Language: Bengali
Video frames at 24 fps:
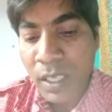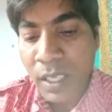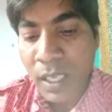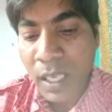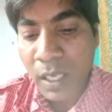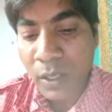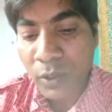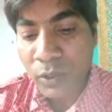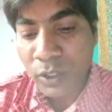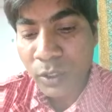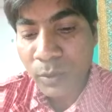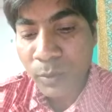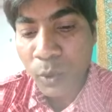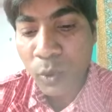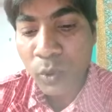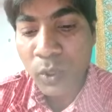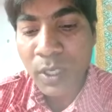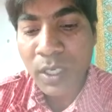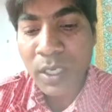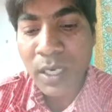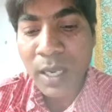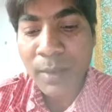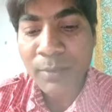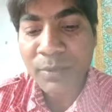হ্যালোজেন
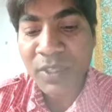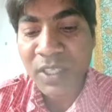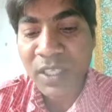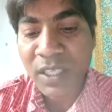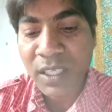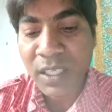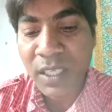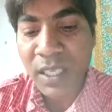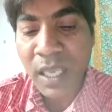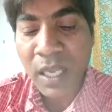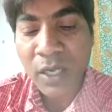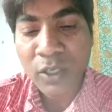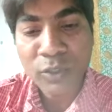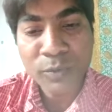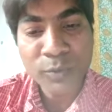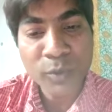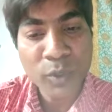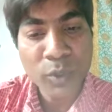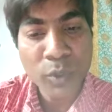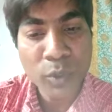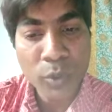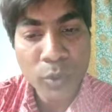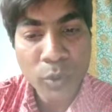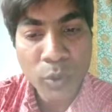মৌলের নাম কি হ্যালোজেন
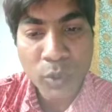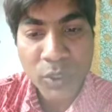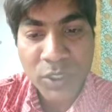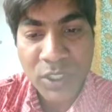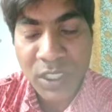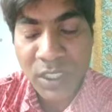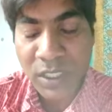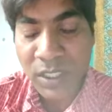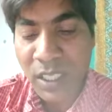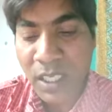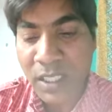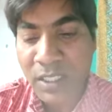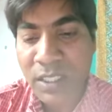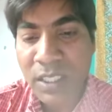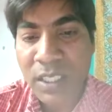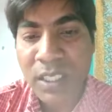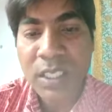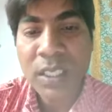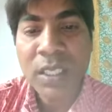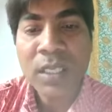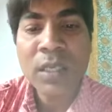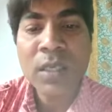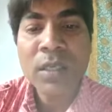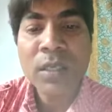মৌল কোন শ্রেণীতে আছে
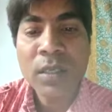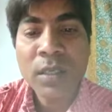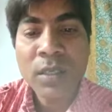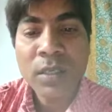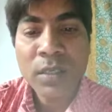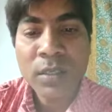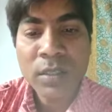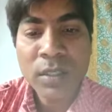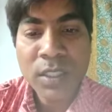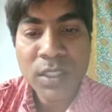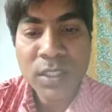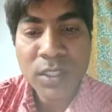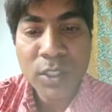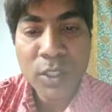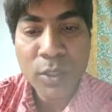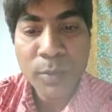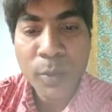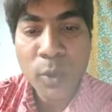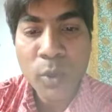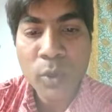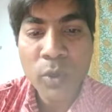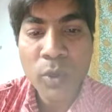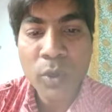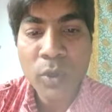নিষ্ক্রিয়
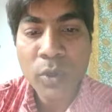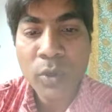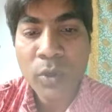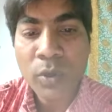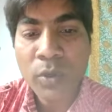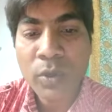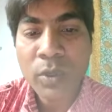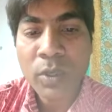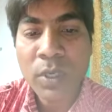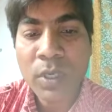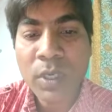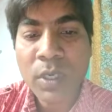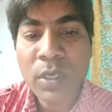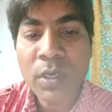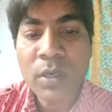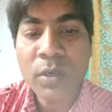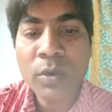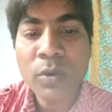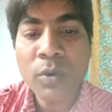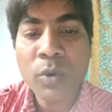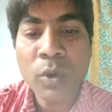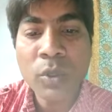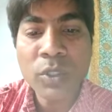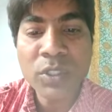মৌল
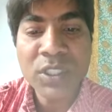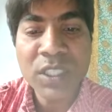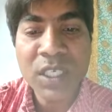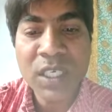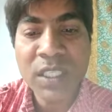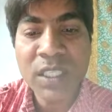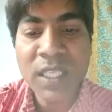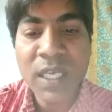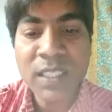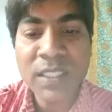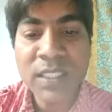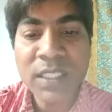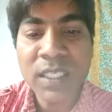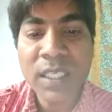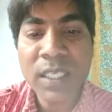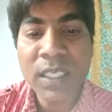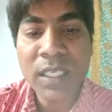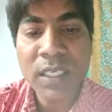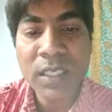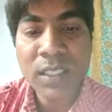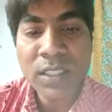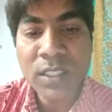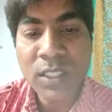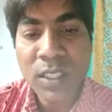কোন শ্রেণীতে আছে
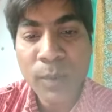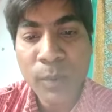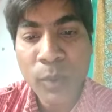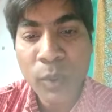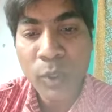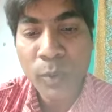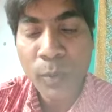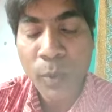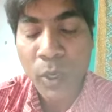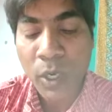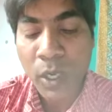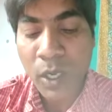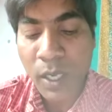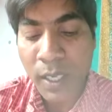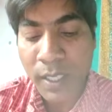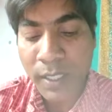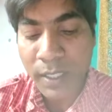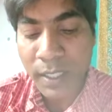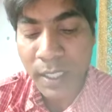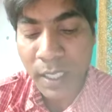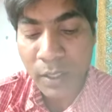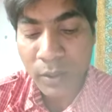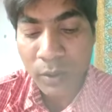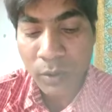একে নিষ্ক্রিয় মৌল বলা হয়
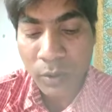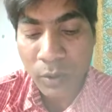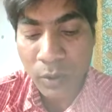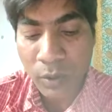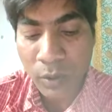কেন